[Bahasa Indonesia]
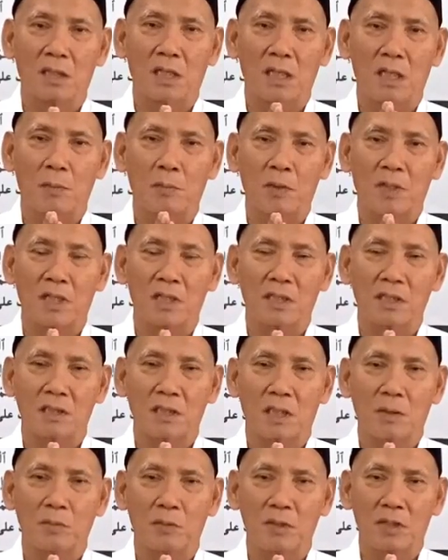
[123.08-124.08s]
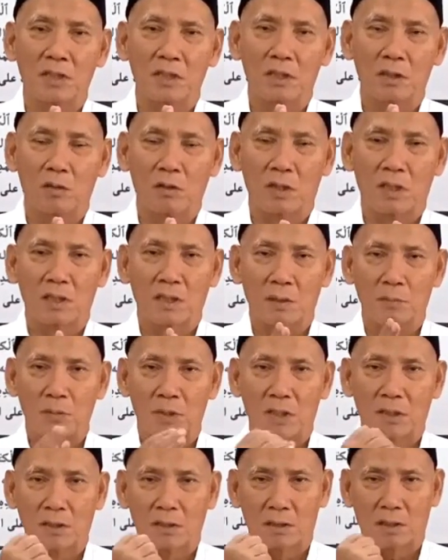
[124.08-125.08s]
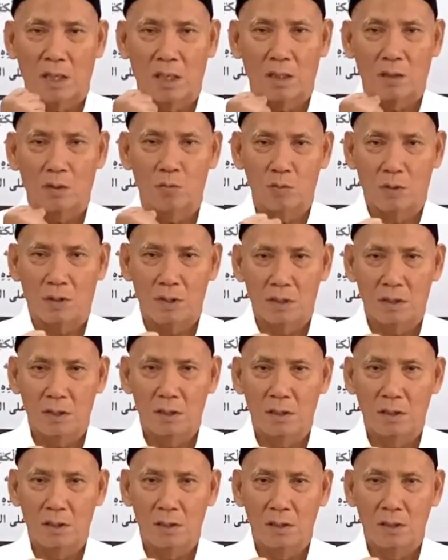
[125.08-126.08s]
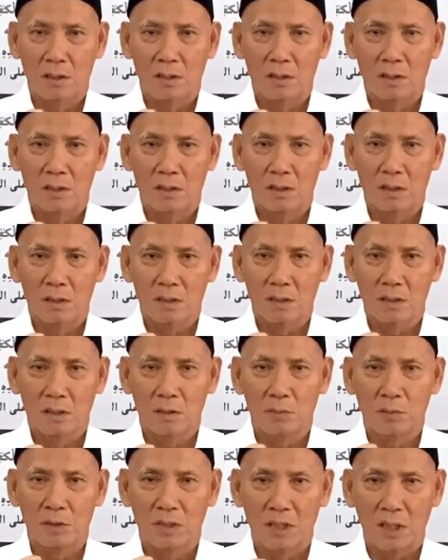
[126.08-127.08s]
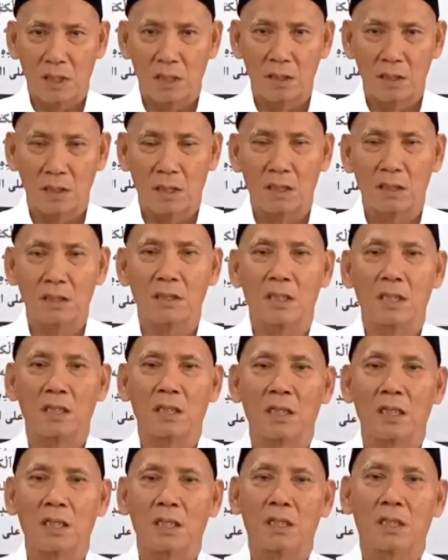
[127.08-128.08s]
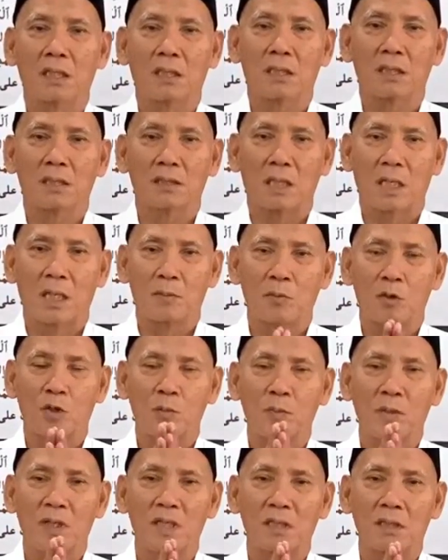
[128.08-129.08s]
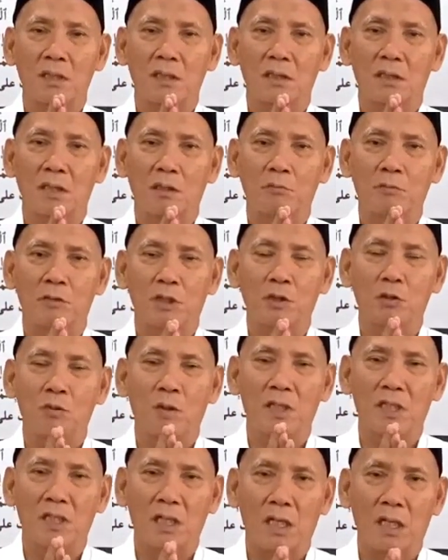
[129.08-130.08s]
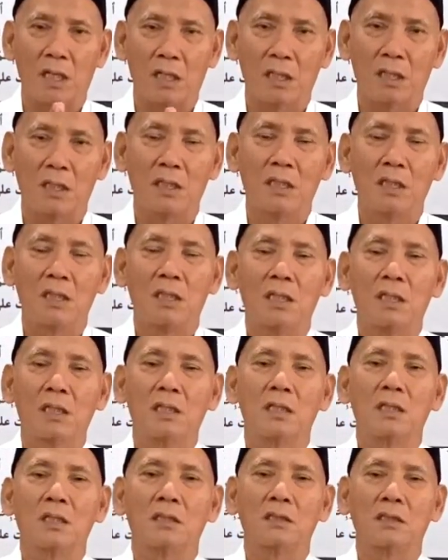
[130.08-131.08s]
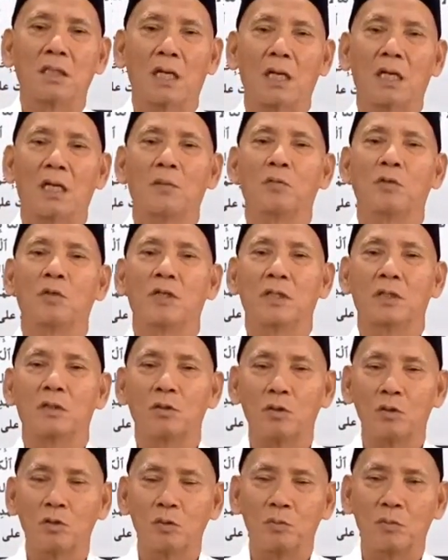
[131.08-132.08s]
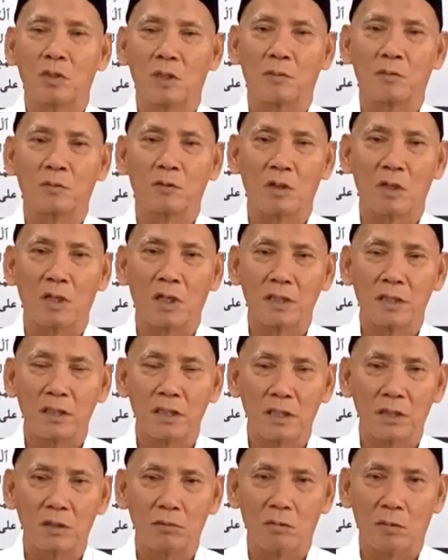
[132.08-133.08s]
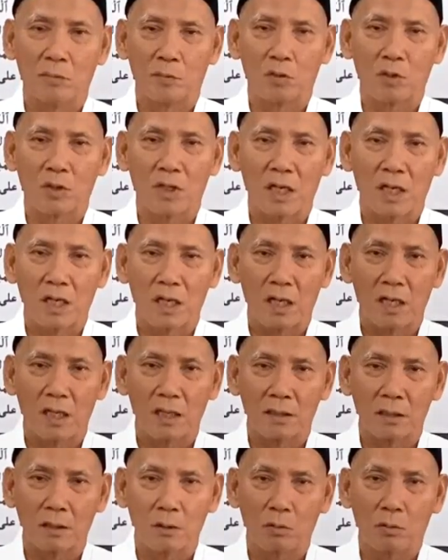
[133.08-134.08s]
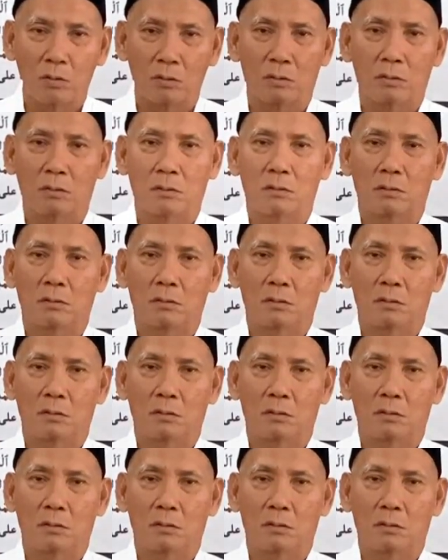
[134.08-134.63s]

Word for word: diharapkan kita menjadi orang yang bertakwa. Demikian dari saya, salam hormat dari Mas Juanda. Assalamualaikum warahmatullahi wabarakatuh.